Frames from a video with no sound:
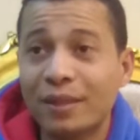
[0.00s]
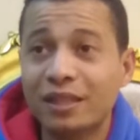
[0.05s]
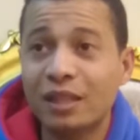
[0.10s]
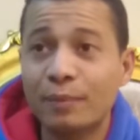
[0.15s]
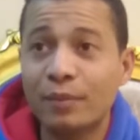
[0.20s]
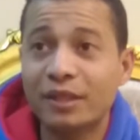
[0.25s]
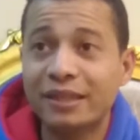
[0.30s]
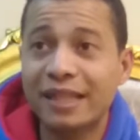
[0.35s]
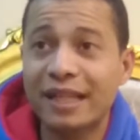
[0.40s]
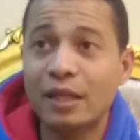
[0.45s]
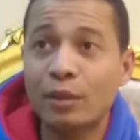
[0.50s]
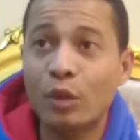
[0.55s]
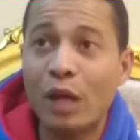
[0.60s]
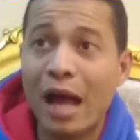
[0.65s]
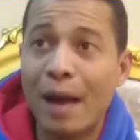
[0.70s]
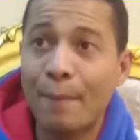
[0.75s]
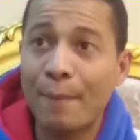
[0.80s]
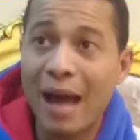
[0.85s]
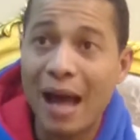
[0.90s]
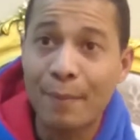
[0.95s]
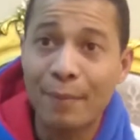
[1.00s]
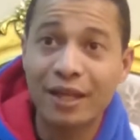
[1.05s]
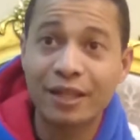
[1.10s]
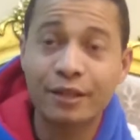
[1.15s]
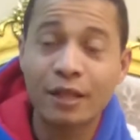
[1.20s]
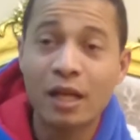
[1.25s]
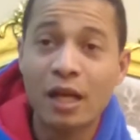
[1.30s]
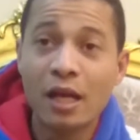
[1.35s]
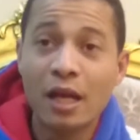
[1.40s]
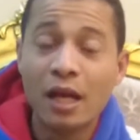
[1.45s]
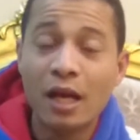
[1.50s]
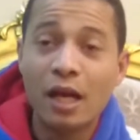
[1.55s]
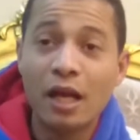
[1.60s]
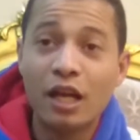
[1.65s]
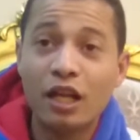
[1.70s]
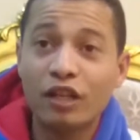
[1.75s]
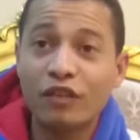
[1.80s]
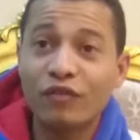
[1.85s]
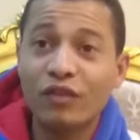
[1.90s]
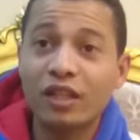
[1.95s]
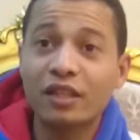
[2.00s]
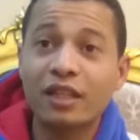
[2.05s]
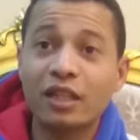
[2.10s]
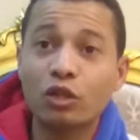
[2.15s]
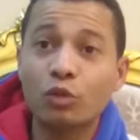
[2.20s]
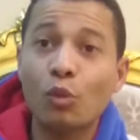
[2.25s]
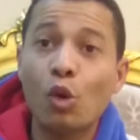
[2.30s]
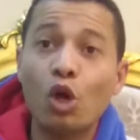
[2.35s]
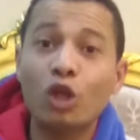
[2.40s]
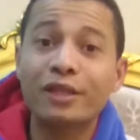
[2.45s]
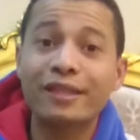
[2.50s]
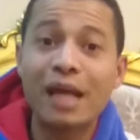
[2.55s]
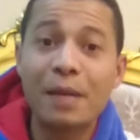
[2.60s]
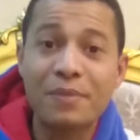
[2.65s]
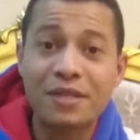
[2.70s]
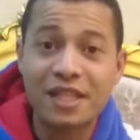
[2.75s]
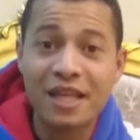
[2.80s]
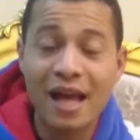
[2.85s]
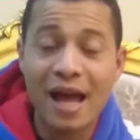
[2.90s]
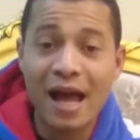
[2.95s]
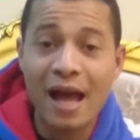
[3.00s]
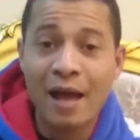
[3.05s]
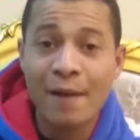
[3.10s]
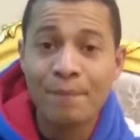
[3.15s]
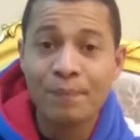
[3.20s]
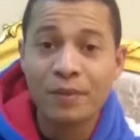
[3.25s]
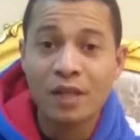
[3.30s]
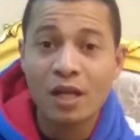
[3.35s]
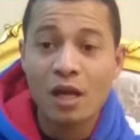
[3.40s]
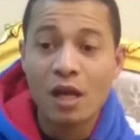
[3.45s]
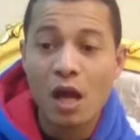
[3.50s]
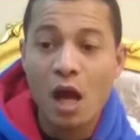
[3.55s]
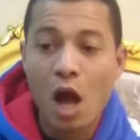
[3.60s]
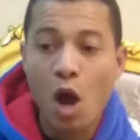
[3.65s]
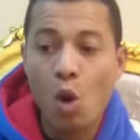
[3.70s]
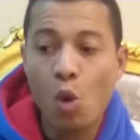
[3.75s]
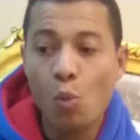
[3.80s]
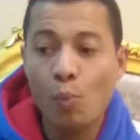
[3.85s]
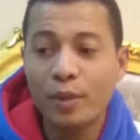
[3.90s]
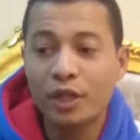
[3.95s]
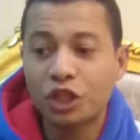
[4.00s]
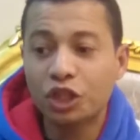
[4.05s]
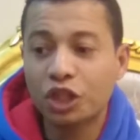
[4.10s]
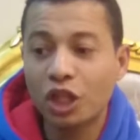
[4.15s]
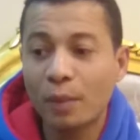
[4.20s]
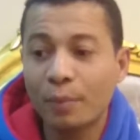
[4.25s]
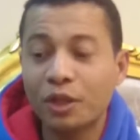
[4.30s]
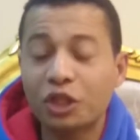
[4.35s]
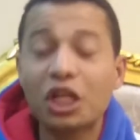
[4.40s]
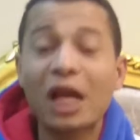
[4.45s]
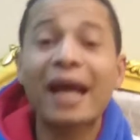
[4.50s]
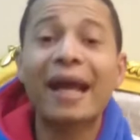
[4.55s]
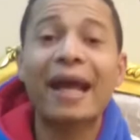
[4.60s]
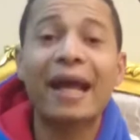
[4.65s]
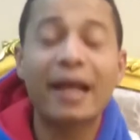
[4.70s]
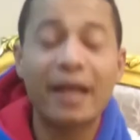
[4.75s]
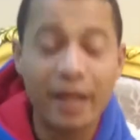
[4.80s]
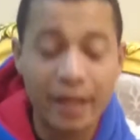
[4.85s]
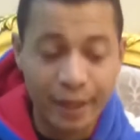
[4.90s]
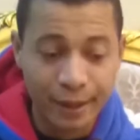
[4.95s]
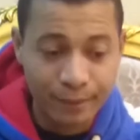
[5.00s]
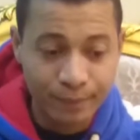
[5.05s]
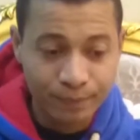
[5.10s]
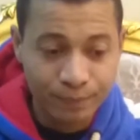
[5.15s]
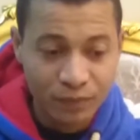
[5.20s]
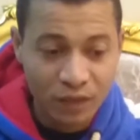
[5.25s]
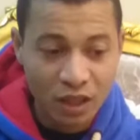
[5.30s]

مثلا بيسالني يا عم احمد الانفلتر ده بيقعد كام ساعه او بيشغل ايه